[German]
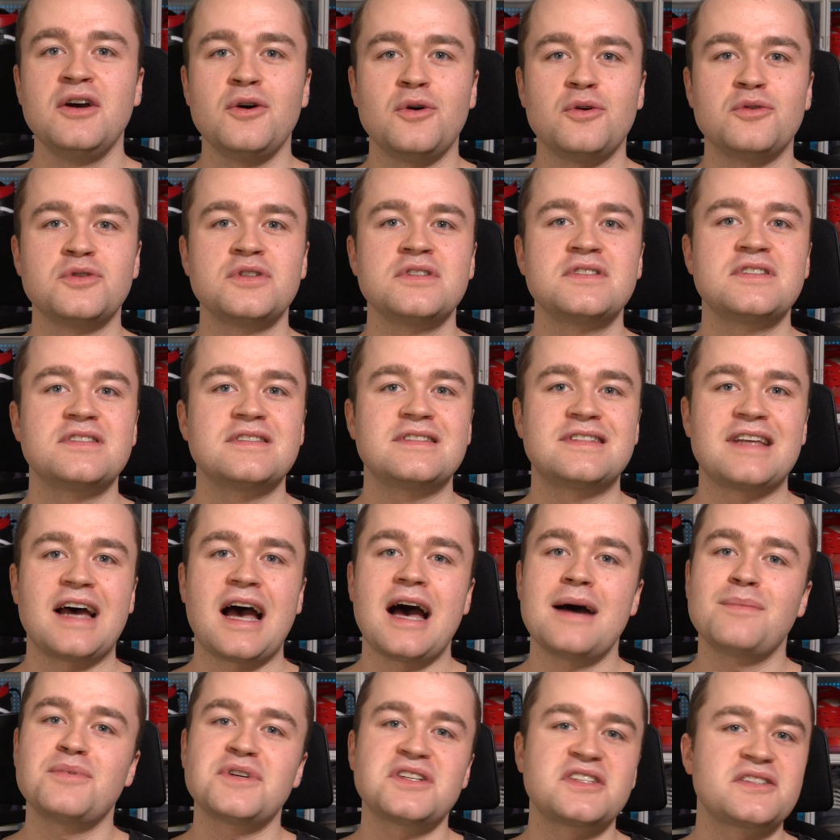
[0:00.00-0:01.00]
und da
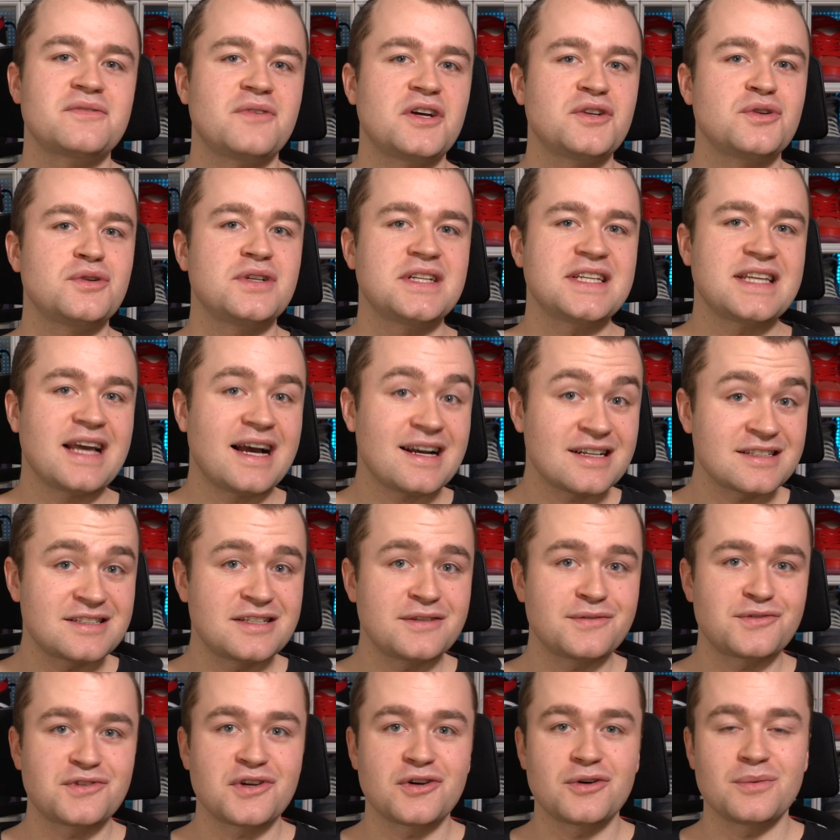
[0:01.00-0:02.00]
habe ich zwar noch nicht
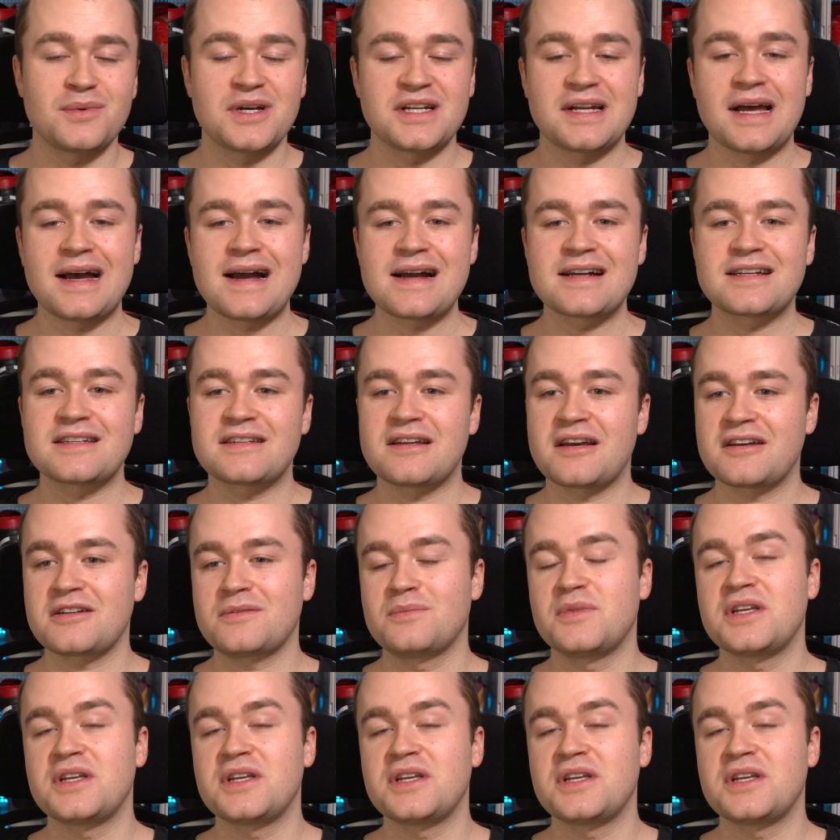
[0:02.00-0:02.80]
aktiv darüber nachgedacht,